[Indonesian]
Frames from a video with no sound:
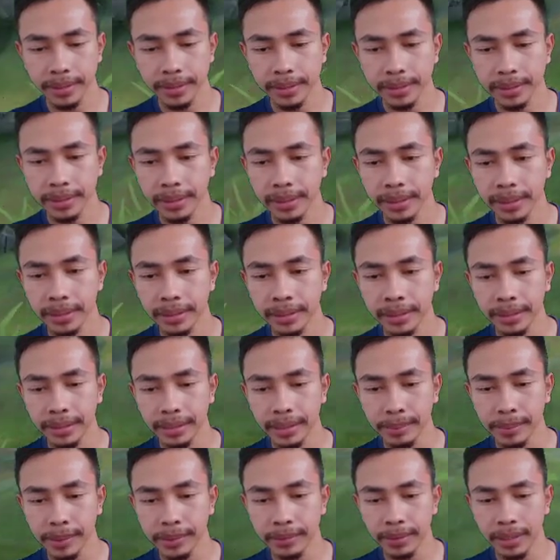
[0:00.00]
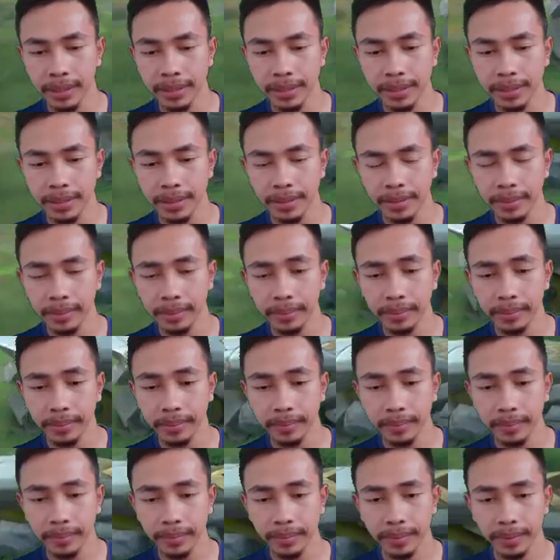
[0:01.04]
Oke, kita maju lagi.
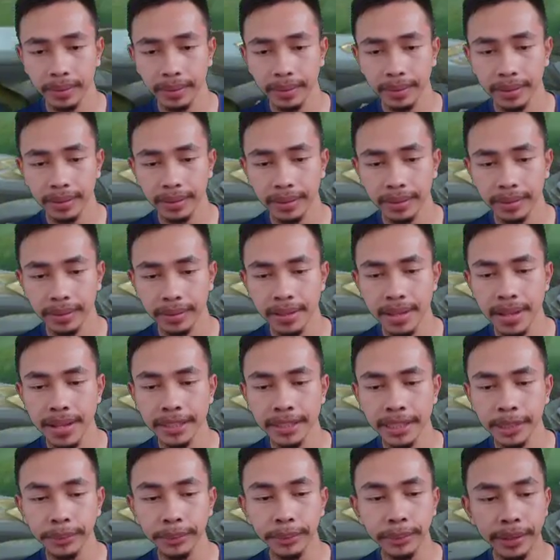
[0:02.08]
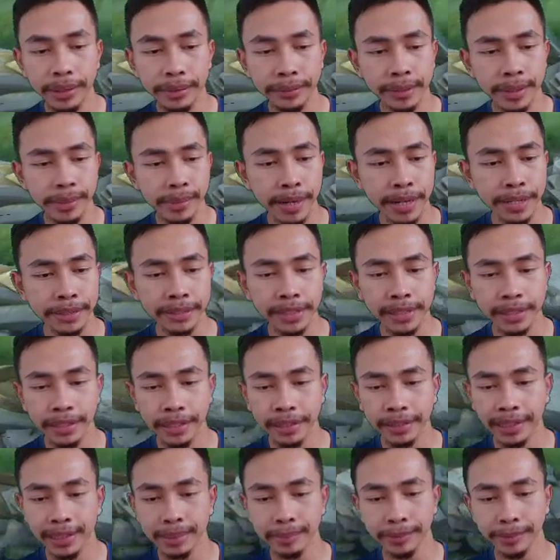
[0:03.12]
Dan satu turret sudah
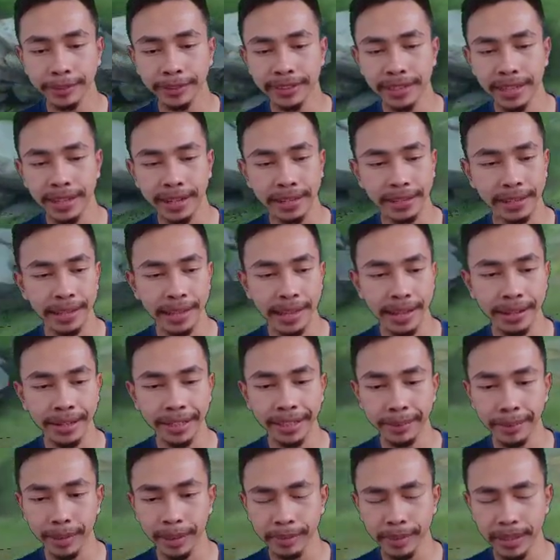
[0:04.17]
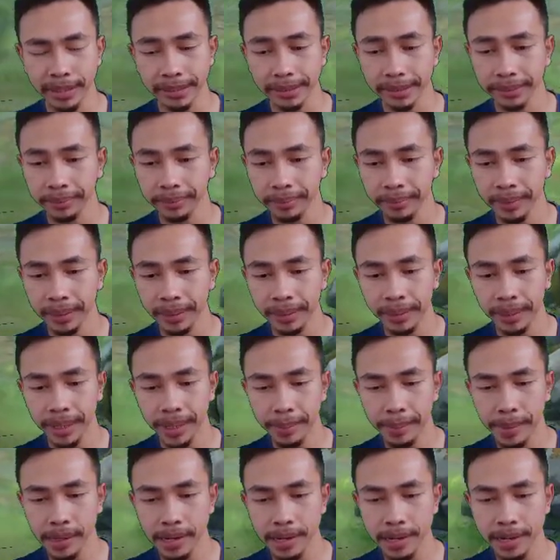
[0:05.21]
berhasil kita musnahkan lagi teman-teman.
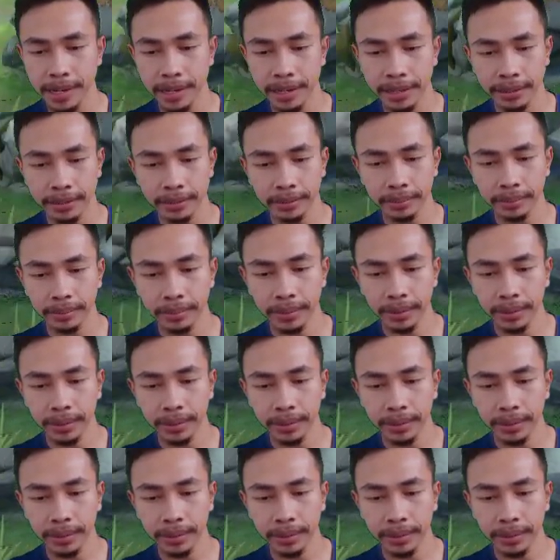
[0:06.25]
Mana nih?